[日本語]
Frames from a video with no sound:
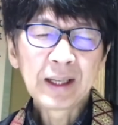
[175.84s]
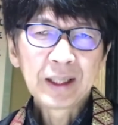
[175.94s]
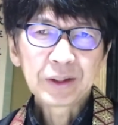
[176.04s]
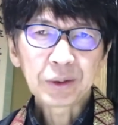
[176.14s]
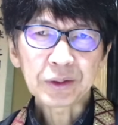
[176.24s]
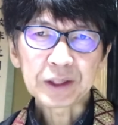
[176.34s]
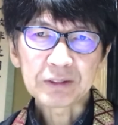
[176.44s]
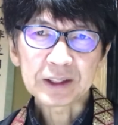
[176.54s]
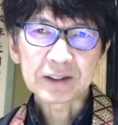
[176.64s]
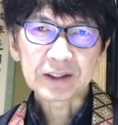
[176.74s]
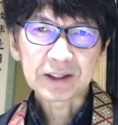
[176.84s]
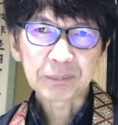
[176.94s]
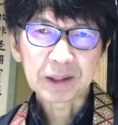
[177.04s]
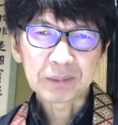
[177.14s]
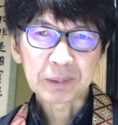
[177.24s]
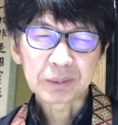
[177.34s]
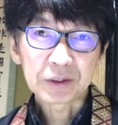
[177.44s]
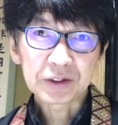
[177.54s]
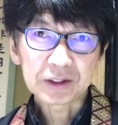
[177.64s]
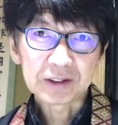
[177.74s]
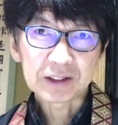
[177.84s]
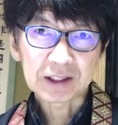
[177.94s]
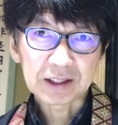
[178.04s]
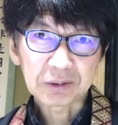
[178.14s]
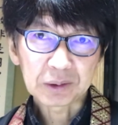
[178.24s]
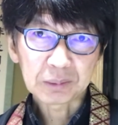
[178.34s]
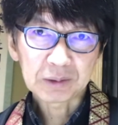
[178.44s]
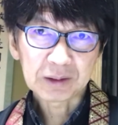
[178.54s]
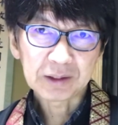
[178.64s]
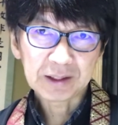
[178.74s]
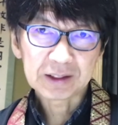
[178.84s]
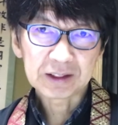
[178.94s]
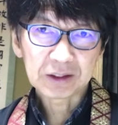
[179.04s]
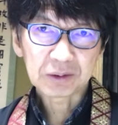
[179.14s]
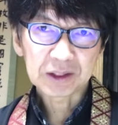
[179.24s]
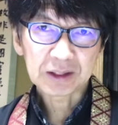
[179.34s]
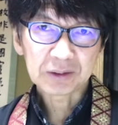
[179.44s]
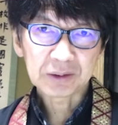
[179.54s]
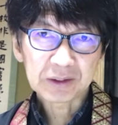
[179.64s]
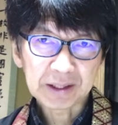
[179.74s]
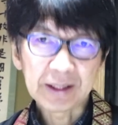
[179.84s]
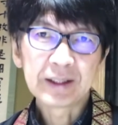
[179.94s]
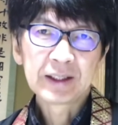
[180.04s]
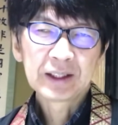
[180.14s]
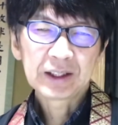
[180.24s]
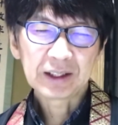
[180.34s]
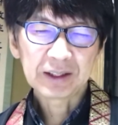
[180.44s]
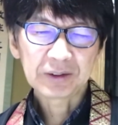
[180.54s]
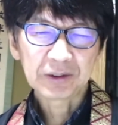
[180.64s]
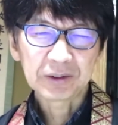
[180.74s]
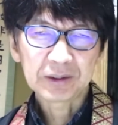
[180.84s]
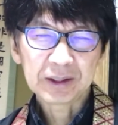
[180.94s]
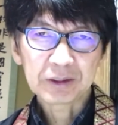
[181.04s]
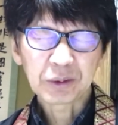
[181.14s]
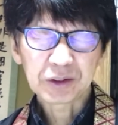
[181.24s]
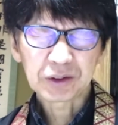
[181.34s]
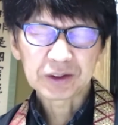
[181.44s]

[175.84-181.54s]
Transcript: 夜にわたったらやっぱり今物騒やさかい子どもがね自動車に乗って。あのね、舗装